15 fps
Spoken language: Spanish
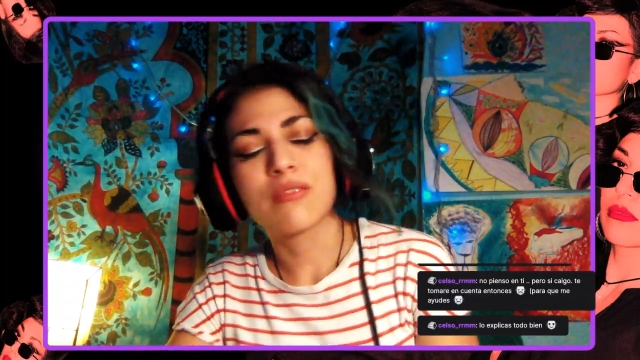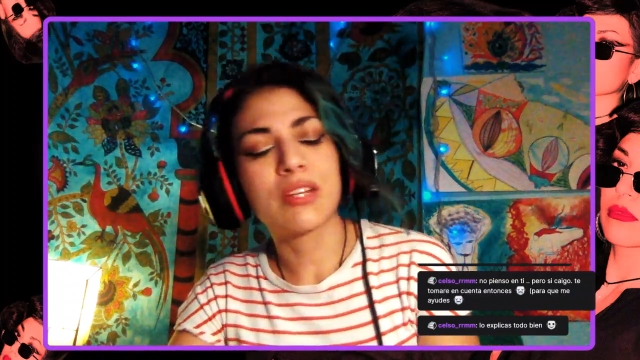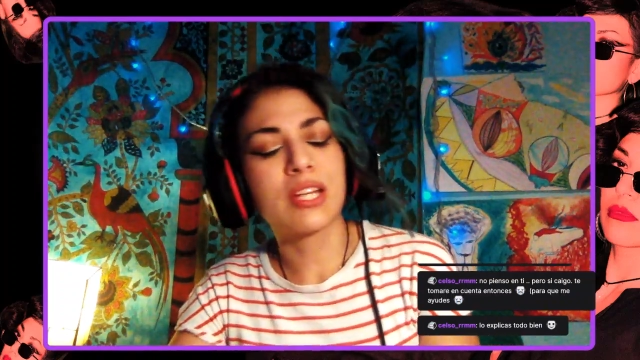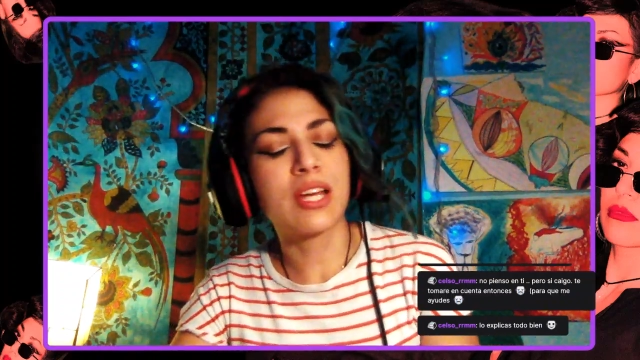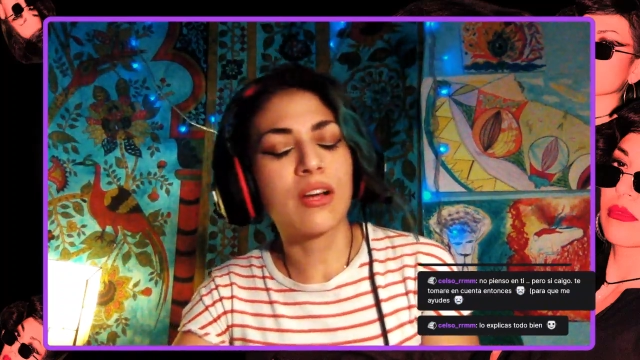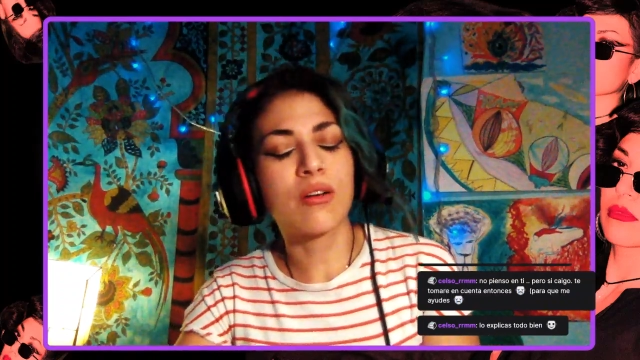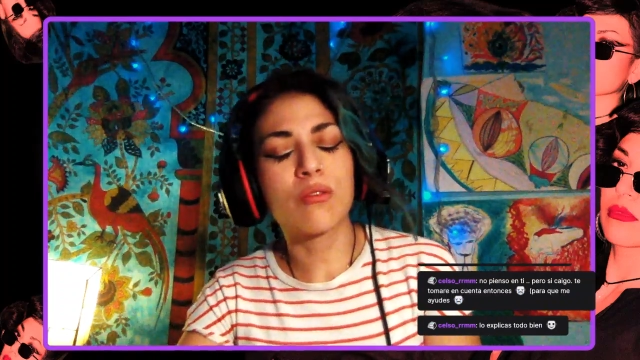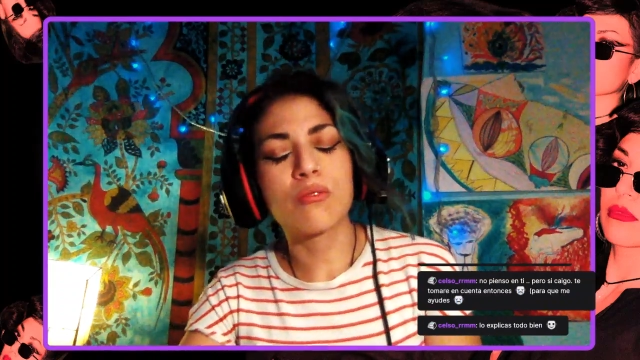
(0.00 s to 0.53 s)

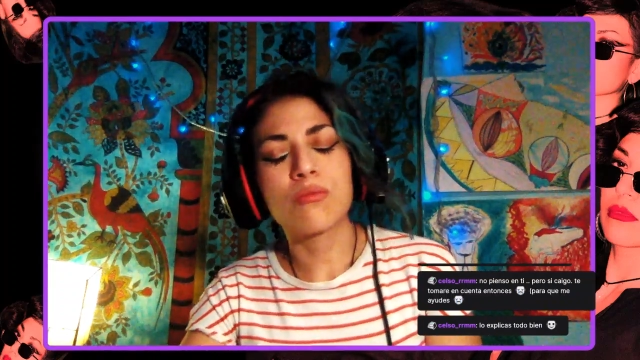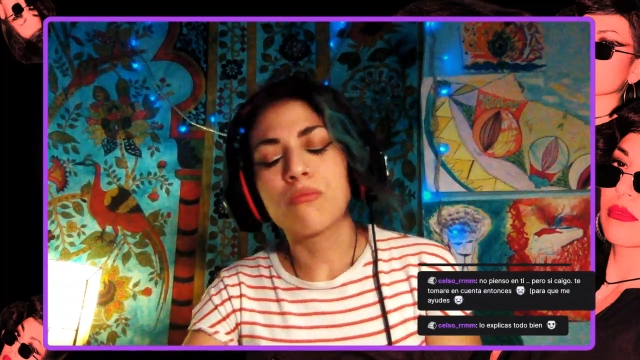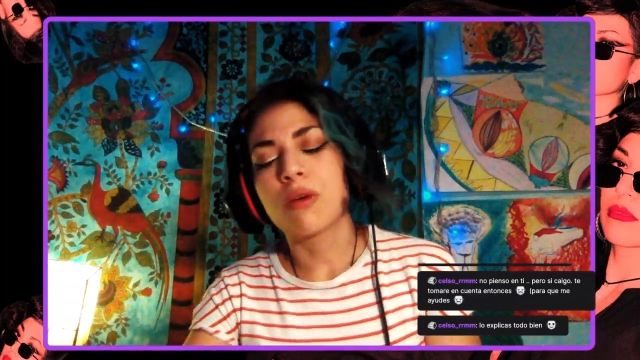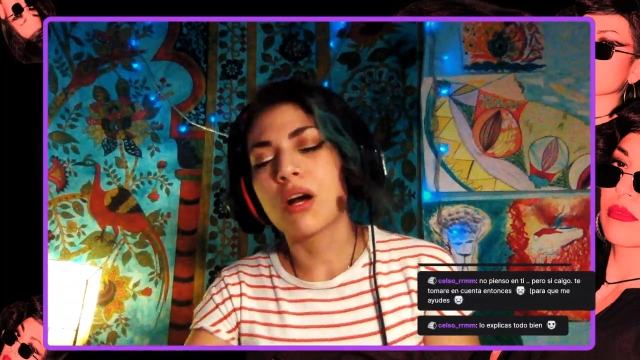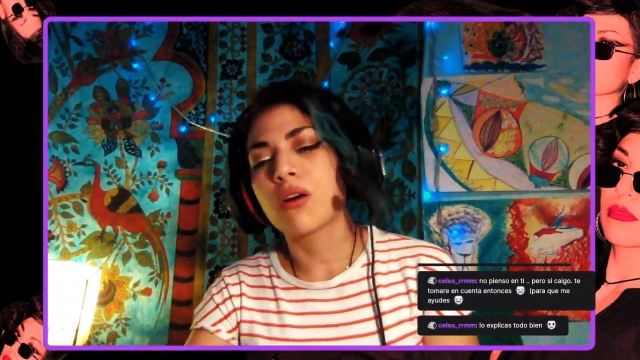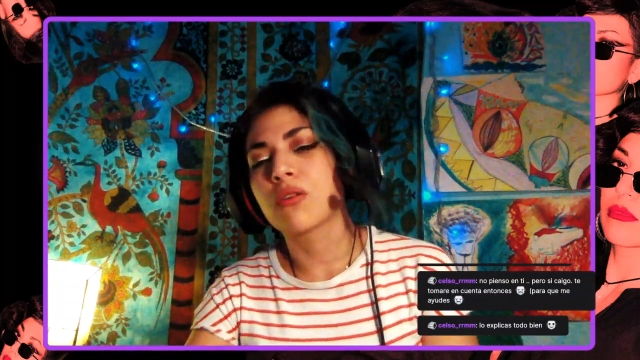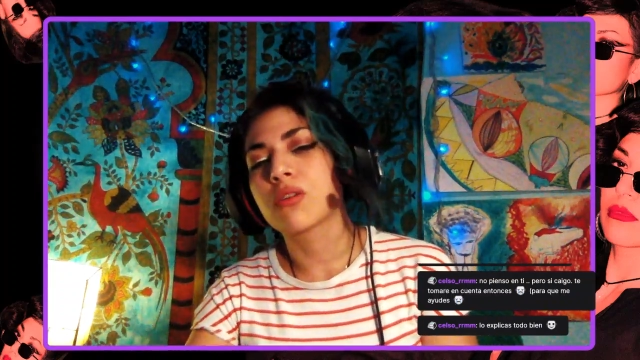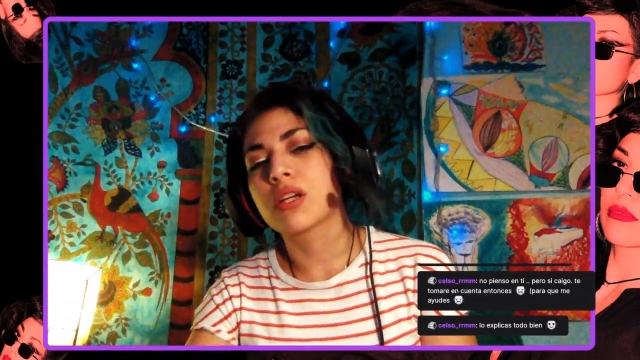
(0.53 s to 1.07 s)
Venía con un
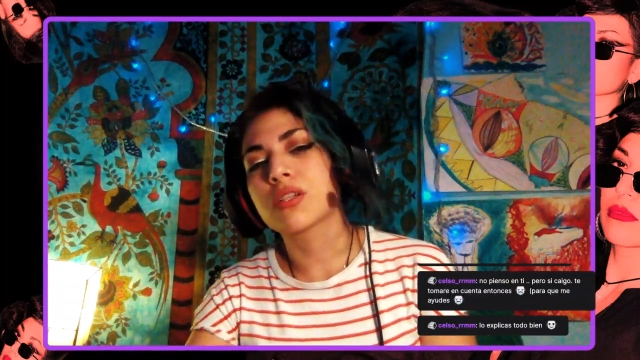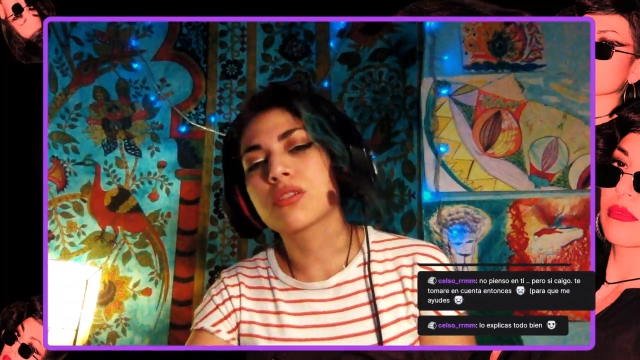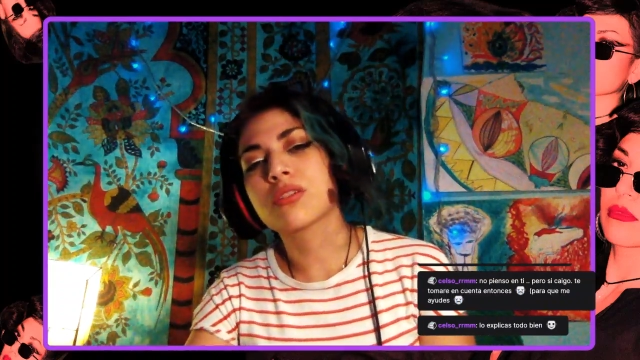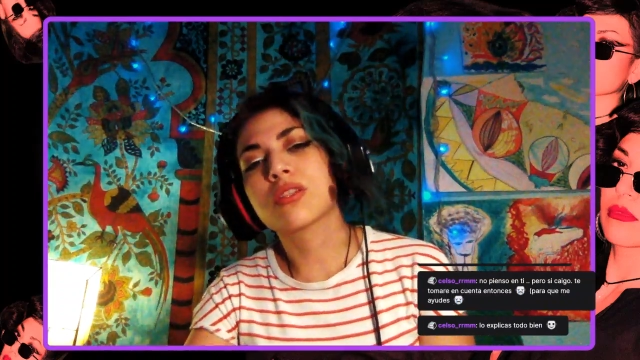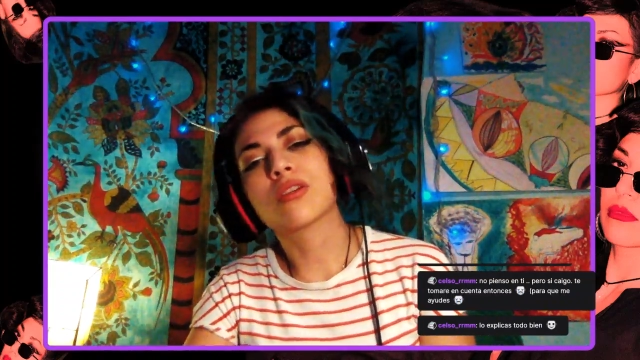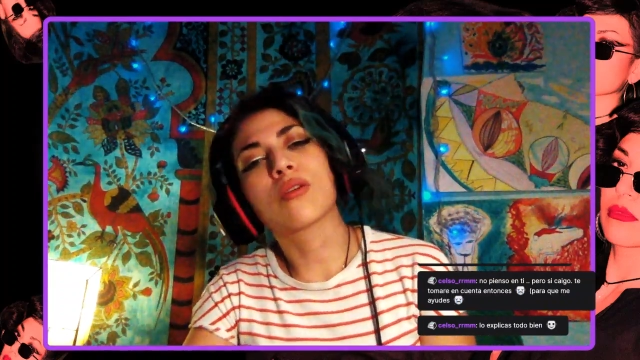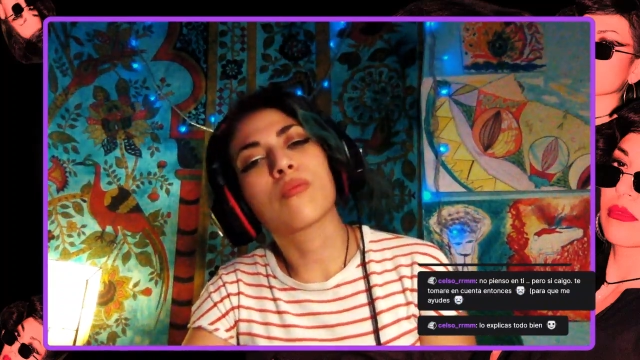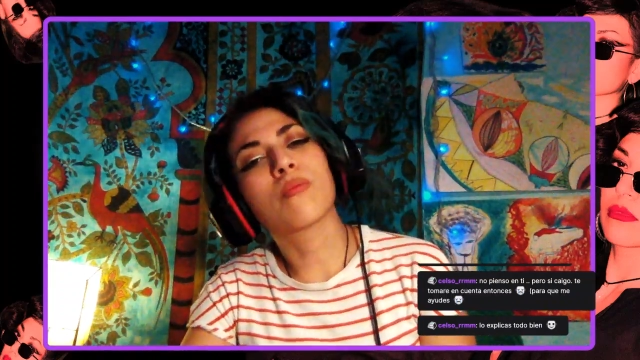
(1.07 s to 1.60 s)
bajonazo,
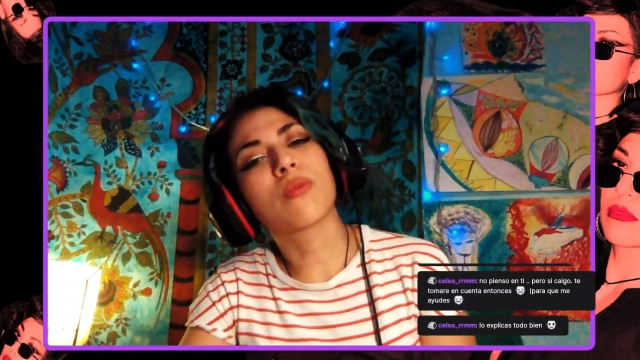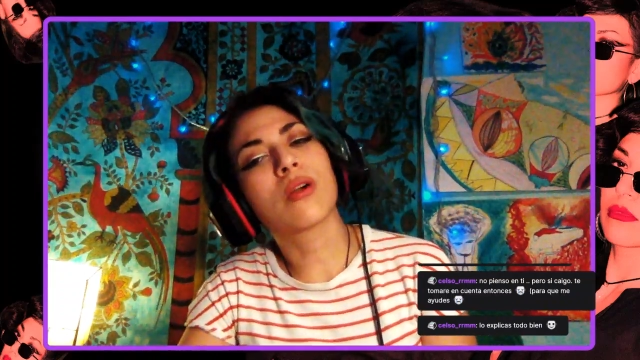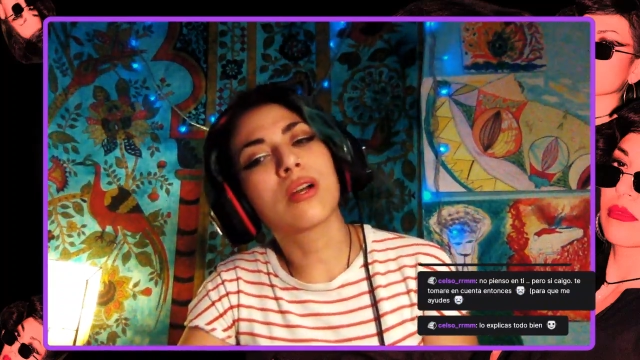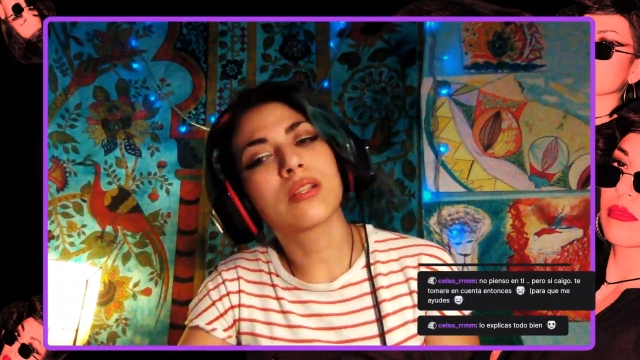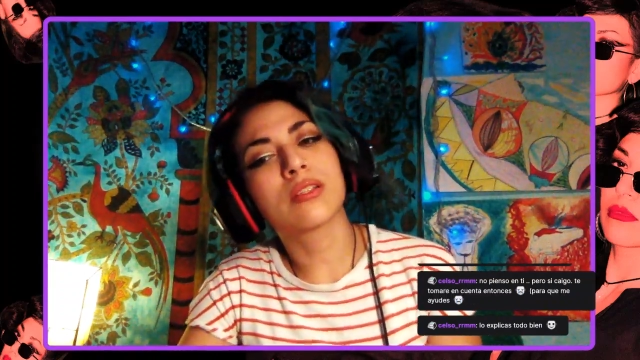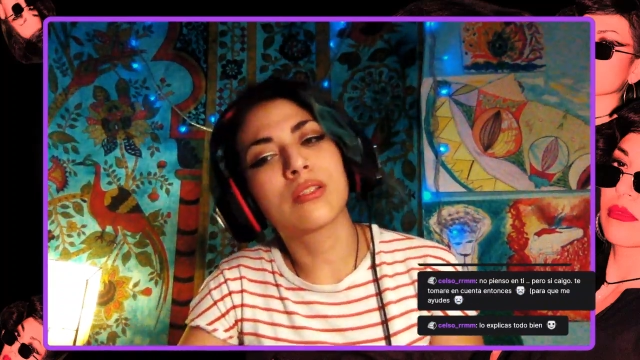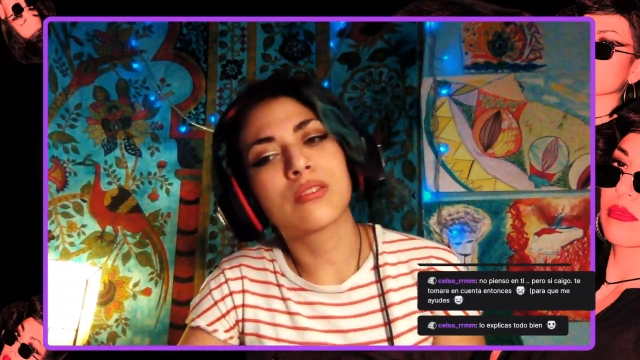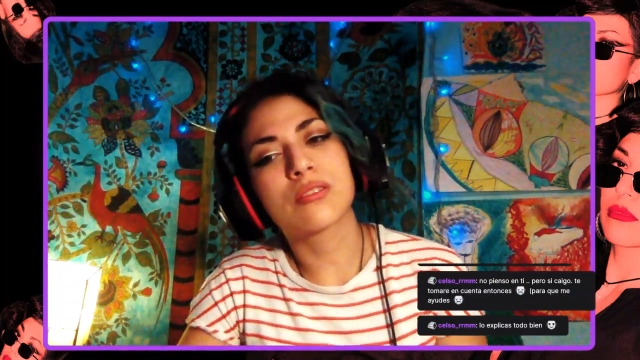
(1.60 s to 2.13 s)
digo, buah,